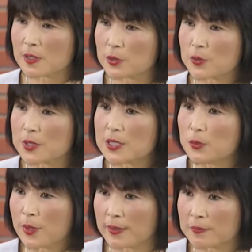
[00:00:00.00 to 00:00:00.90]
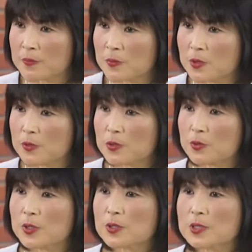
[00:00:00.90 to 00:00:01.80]
道就会痉挛，就
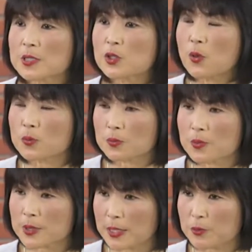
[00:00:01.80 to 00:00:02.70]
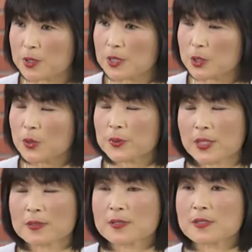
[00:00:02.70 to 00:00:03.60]
就会心痛，感觉心痛那
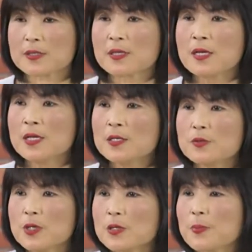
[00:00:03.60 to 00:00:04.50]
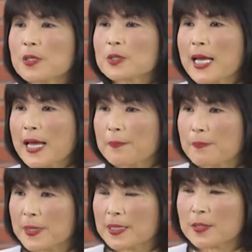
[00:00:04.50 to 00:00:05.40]
样子。所以也不要太
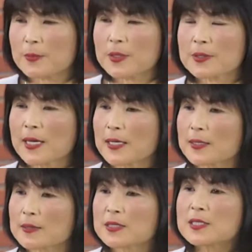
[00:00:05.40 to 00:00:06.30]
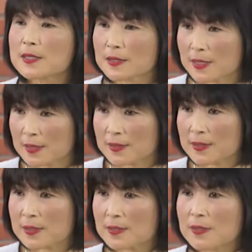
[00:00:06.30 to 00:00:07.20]
冰，也不要太热那样
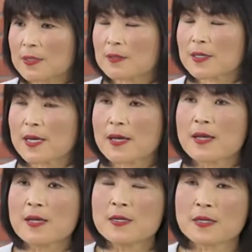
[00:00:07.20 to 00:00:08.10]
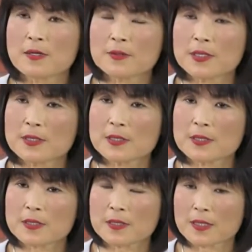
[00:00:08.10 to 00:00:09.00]
子。OK。然后呢，那
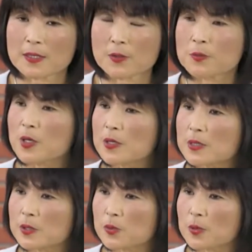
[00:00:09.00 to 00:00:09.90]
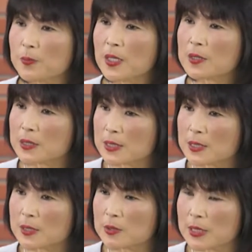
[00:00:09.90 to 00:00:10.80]
个呃，我们通常是说不要
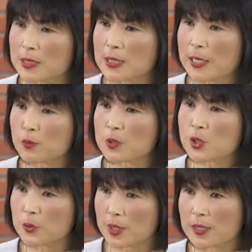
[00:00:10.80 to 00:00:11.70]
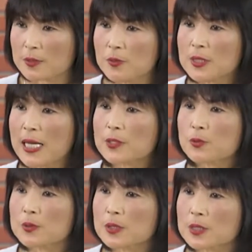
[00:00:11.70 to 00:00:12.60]
吃喝太多收的，因为太
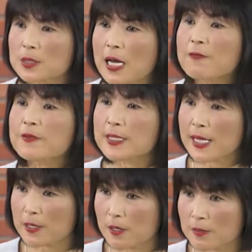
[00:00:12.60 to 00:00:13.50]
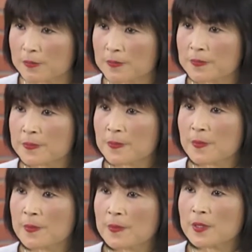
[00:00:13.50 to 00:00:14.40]
那个。糖分太
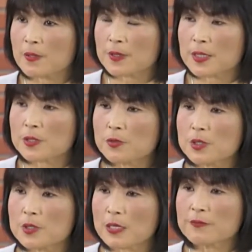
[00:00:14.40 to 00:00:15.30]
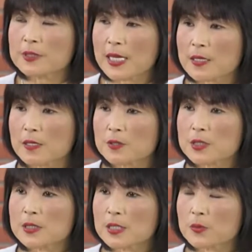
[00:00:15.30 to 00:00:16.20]
高，OK，所以糖分太高，事
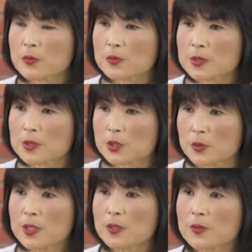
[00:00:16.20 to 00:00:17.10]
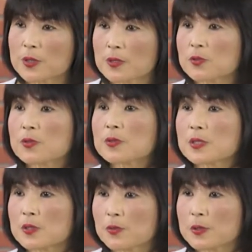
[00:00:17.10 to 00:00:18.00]
实上久了以后呢，你就是
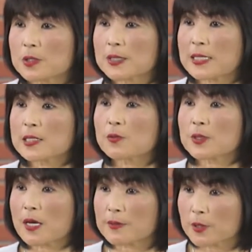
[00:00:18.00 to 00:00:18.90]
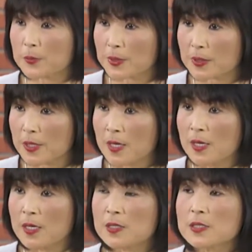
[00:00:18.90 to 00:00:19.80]
你会就担心会糖尿病，
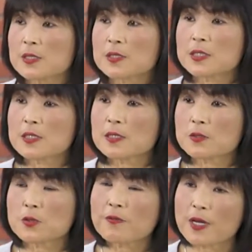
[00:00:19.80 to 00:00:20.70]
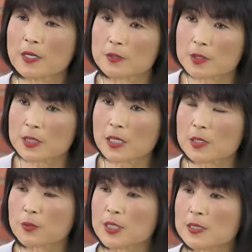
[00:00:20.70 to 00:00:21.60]
而且那些你会发现，就现在
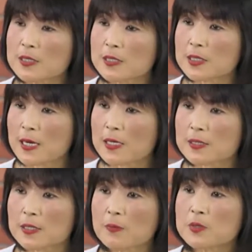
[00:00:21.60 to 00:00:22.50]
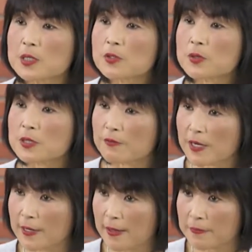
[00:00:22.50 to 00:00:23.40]
很多年轻的小孩子，他们已经有脂
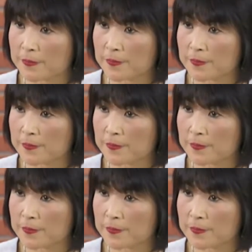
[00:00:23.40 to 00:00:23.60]
肪肝，